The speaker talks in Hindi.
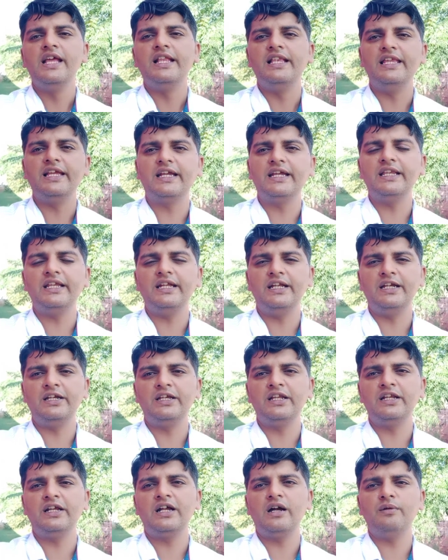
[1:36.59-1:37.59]
लेकिन
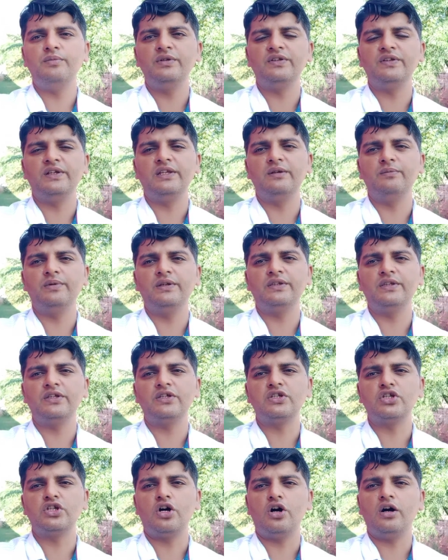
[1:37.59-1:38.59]
इंटर का भी सलेबस
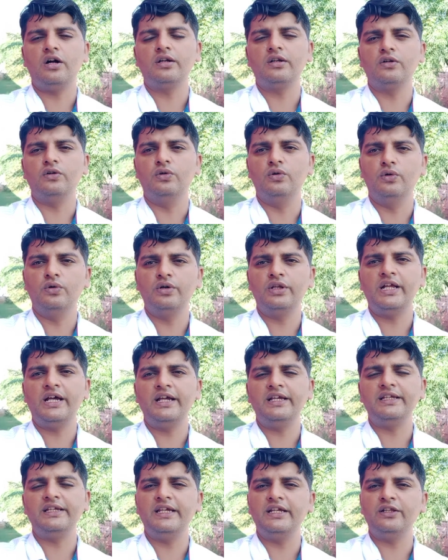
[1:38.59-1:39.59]
शार्ट हो रहा
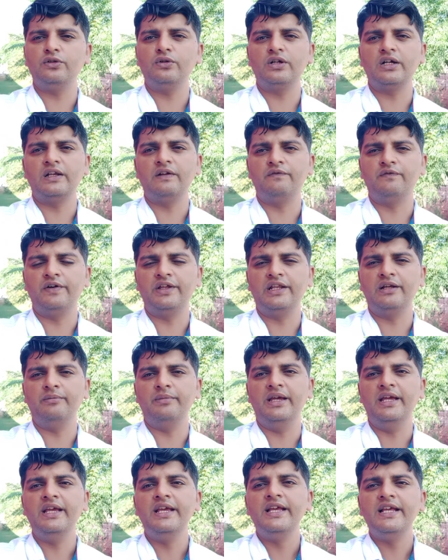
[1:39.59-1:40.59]
है ये तो कन्फर्म
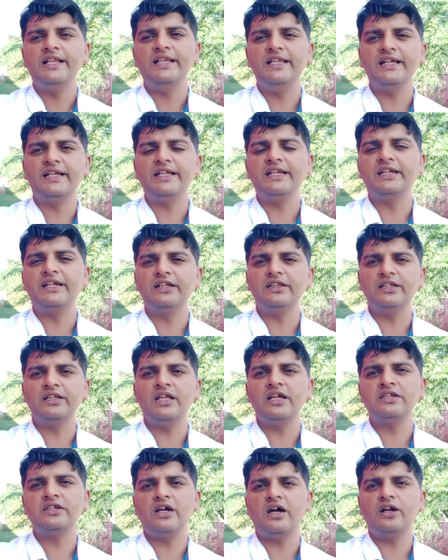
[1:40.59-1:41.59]
है लेकिन
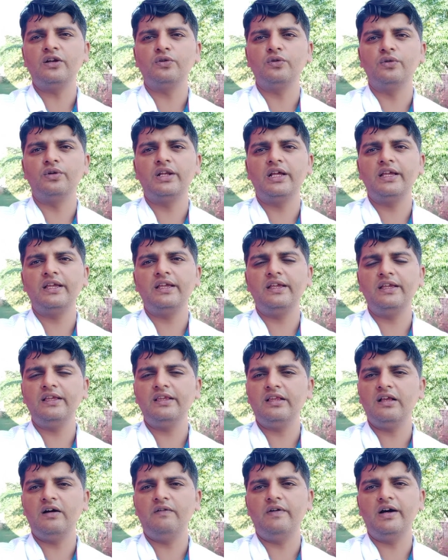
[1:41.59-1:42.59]
कितना शार्ट हो रहा है
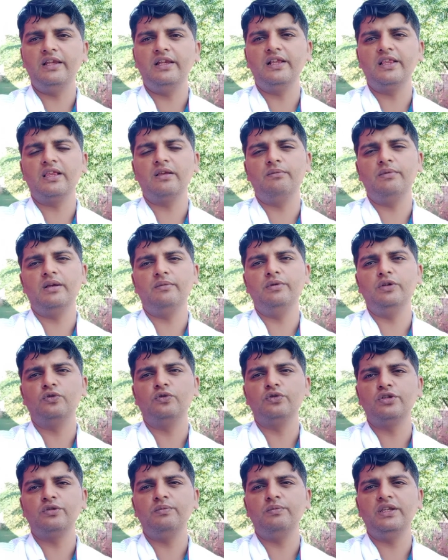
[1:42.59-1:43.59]
इस हवाले से मैं मैं अभी
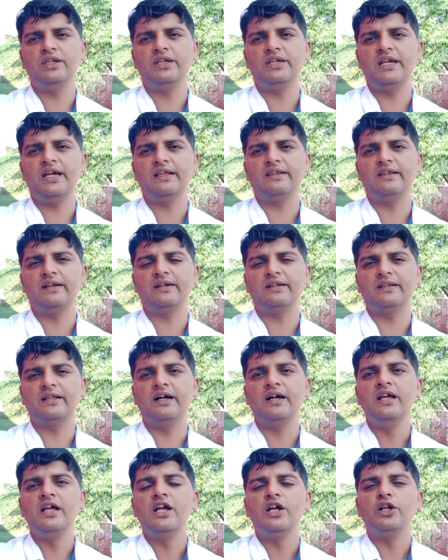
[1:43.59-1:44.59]
कुछ भी नहीं कह सकता
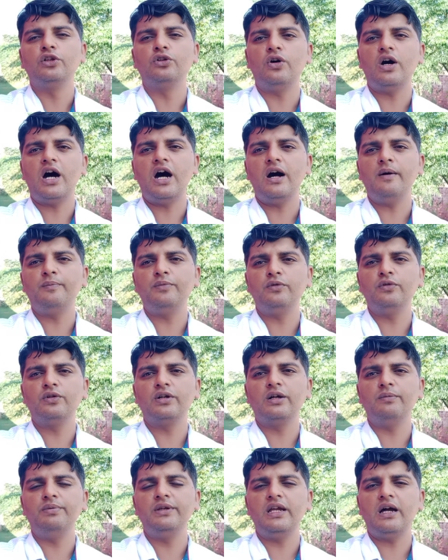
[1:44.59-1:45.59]
तो आप
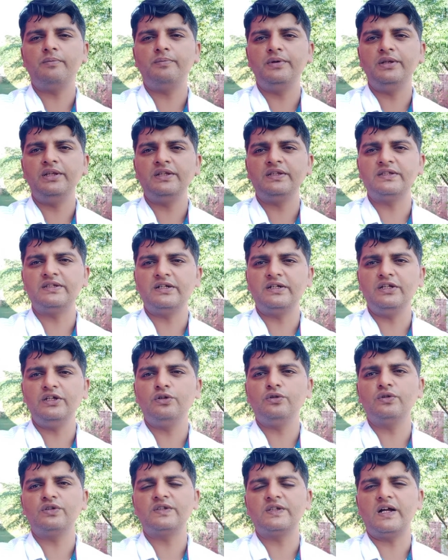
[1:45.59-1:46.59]
लोग अभी अपनी स्टडी
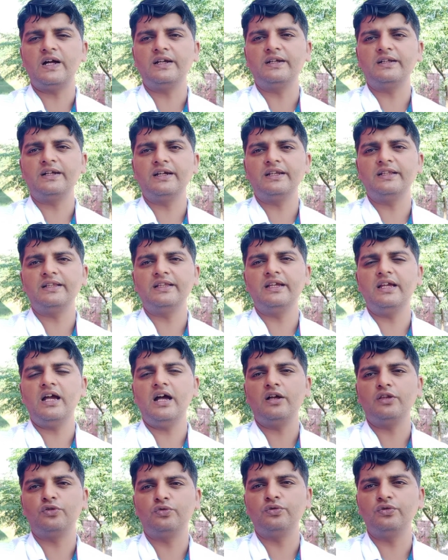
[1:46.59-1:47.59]
को स्टार्ट कर दें
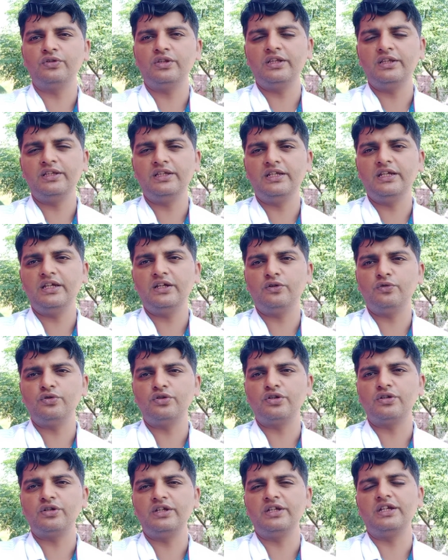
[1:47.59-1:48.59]
हाँ, खूस ये
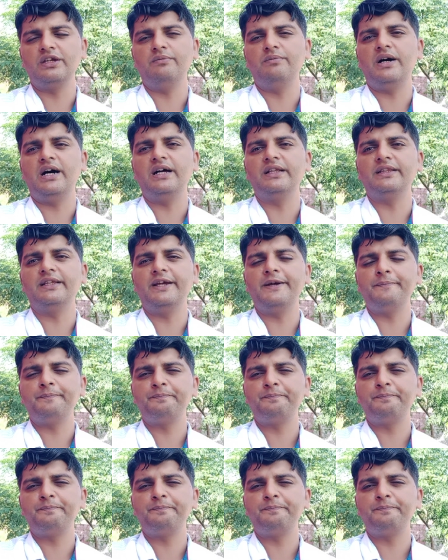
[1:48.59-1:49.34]
खुशी की बात है